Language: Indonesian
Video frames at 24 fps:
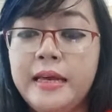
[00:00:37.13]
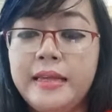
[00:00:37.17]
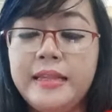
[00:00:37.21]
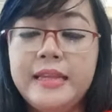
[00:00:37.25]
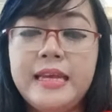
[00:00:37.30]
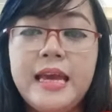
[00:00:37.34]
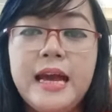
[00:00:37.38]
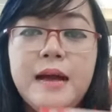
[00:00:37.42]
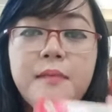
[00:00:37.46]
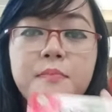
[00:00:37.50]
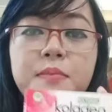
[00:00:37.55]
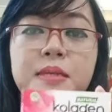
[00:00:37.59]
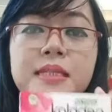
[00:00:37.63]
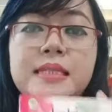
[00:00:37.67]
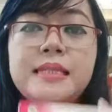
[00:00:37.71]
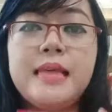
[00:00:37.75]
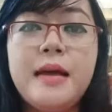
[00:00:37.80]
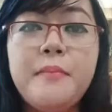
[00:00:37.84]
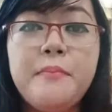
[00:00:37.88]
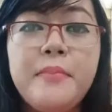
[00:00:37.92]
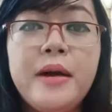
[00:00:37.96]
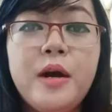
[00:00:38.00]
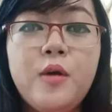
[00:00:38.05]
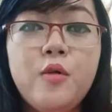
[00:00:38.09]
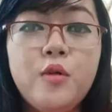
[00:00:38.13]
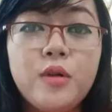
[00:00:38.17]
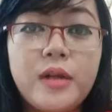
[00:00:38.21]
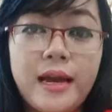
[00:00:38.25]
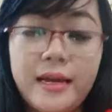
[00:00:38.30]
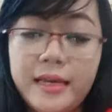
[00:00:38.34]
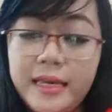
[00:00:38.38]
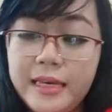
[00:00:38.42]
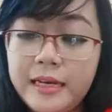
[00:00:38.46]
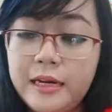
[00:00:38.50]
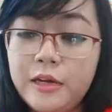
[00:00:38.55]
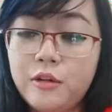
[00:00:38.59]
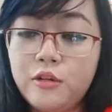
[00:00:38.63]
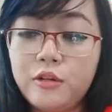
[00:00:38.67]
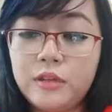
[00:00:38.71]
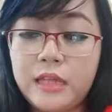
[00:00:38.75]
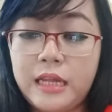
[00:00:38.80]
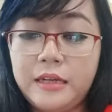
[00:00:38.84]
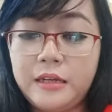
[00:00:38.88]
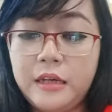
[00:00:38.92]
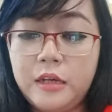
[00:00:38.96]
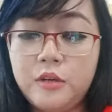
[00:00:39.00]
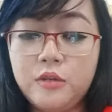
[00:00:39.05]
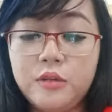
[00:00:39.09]
Dia bisa mengurangi
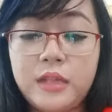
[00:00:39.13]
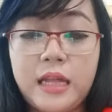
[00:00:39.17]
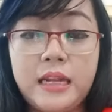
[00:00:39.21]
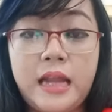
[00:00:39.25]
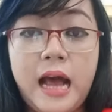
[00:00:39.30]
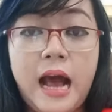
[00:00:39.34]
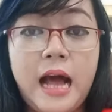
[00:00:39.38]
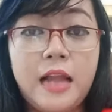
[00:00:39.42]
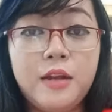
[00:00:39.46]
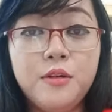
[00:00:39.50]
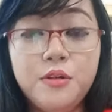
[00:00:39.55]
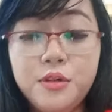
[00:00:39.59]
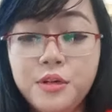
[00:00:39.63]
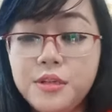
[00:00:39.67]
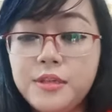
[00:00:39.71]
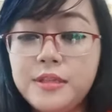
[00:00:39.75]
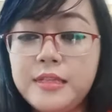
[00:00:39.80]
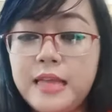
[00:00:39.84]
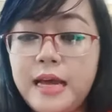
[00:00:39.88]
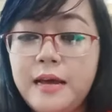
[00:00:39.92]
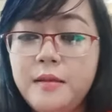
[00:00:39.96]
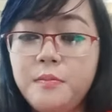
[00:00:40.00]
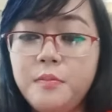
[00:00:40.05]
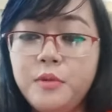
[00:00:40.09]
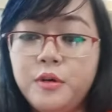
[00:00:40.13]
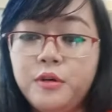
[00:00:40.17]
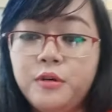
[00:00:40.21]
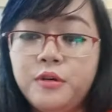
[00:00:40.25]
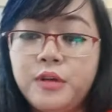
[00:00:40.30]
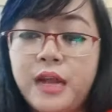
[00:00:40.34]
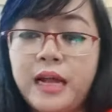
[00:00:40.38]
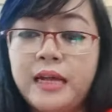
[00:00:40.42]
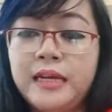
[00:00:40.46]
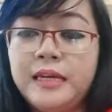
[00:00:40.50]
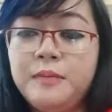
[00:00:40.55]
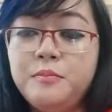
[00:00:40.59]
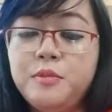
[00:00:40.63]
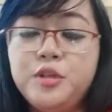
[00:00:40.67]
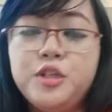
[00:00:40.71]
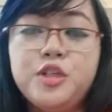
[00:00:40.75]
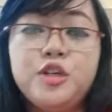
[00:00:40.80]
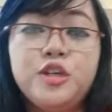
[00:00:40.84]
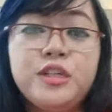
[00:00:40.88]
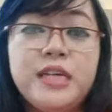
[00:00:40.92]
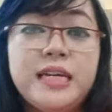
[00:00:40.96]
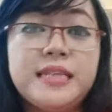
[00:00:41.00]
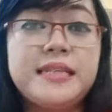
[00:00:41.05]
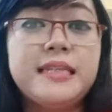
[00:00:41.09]
kerutan-kerutan halus dan mengurangi
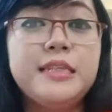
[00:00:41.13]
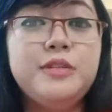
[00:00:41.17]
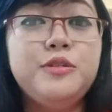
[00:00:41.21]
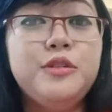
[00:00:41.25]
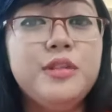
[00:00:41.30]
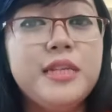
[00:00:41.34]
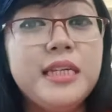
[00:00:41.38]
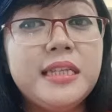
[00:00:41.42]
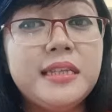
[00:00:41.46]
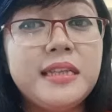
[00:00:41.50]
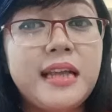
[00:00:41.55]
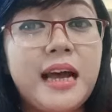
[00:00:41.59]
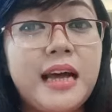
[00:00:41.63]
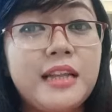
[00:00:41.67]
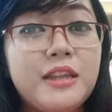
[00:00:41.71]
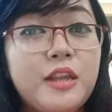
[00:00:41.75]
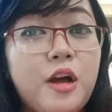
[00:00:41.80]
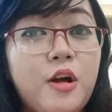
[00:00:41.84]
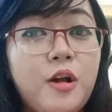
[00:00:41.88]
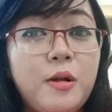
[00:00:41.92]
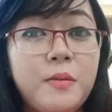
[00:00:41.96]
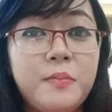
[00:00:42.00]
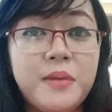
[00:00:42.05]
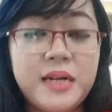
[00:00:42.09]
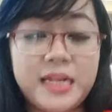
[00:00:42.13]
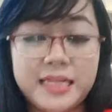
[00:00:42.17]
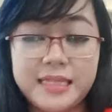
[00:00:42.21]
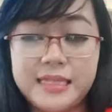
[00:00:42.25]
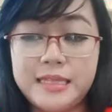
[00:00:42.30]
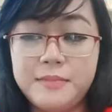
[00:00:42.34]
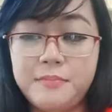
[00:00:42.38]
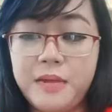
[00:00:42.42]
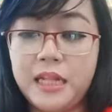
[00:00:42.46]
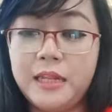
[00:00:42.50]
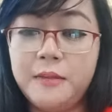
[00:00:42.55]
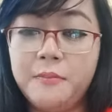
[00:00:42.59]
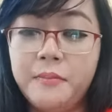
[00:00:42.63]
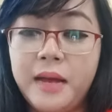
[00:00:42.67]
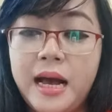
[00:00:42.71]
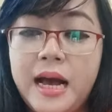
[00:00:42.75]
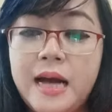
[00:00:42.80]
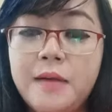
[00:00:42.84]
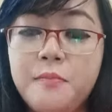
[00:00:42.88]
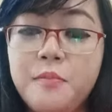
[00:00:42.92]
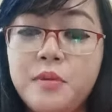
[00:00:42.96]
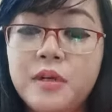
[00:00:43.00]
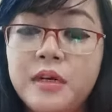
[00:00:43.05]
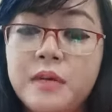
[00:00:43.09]
munculnya selulit atau bekas
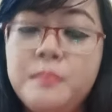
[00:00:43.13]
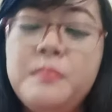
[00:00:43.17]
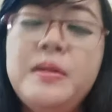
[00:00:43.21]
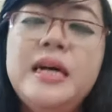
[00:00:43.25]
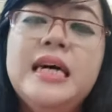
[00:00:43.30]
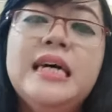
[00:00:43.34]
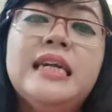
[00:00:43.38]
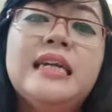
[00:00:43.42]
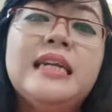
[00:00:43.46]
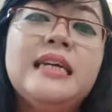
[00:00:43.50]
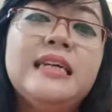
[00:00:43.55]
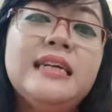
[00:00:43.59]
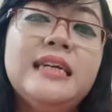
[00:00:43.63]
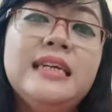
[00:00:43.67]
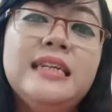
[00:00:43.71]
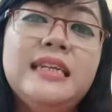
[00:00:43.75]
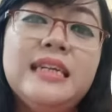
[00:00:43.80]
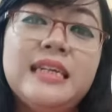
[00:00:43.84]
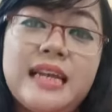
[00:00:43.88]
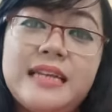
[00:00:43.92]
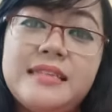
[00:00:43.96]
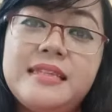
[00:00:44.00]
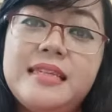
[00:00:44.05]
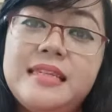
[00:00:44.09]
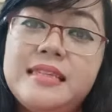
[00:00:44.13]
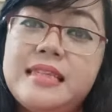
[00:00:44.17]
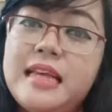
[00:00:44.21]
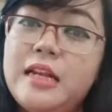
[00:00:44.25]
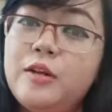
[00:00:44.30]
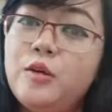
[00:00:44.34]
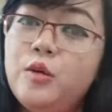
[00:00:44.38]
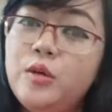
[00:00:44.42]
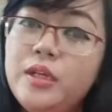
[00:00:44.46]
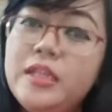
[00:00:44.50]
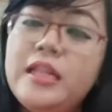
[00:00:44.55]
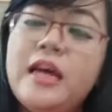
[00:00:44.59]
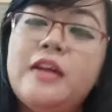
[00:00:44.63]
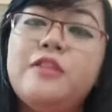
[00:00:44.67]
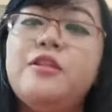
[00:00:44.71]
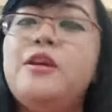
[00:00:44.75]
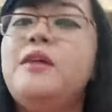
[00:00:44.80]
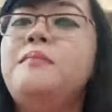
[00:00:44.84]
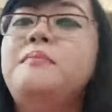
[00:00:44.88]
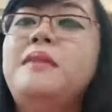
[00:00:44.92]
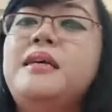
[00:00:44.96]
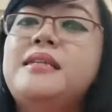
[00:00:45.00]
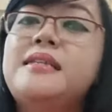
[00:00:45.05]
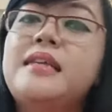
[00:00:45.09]
lemak-lemak, meregenerasi sel kulit
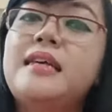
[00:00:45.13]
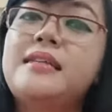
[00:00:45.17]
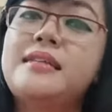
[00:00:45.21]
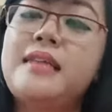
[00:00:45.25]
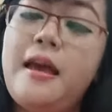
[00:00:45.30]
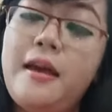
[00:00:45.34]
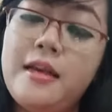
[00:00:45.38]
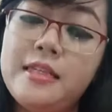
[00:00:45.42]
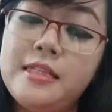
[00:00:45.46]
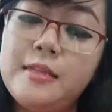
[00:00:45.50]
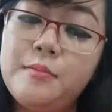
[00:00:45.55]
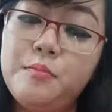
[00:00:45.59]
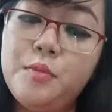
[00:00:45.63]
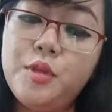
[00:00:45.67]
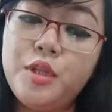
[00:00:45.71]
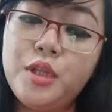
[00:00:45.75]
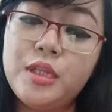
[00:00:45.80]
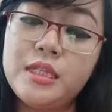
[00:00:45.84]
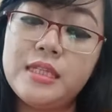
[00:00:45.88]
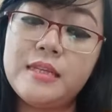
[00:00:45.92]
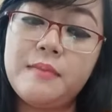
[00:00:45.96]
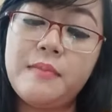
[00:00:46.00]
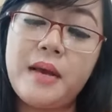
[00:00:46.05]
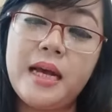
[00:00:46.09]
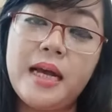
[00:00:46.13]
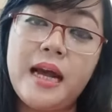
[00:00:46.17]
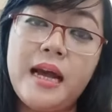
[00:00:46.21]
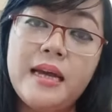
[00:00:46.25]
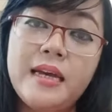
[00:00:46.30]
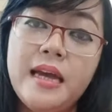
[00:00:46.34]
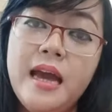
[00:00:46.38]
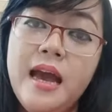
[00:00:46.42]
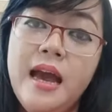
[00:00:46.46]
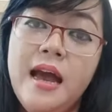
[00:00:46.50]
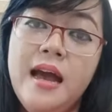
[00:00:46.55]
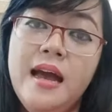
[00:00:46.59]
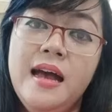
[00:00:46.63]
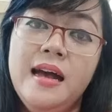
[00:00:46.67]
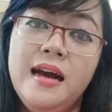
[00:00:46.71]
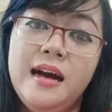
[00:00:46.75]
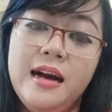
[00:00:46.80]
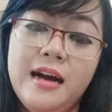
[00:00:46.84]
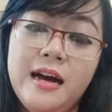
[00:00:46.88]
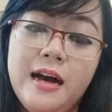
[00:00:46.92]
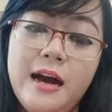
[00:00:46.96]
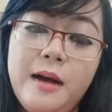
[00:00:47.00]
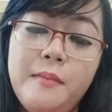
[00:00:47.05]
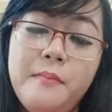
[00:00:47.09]
atau yang biasa saya sebut sebagai
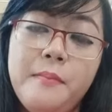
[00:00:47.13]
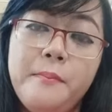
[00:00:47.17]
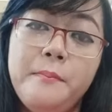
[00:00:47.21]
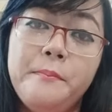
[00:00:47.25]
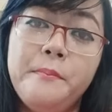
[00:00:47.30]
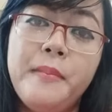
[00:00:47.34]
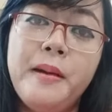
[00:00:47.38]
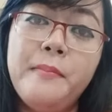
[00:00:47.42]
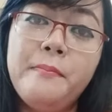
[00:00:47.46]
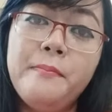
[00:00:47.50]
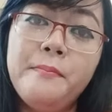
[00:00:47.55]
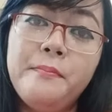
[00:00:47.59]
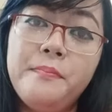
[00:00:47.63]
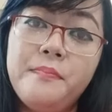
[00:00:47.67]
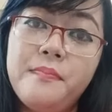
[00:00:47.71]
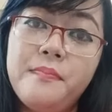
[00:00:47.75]
uh, mem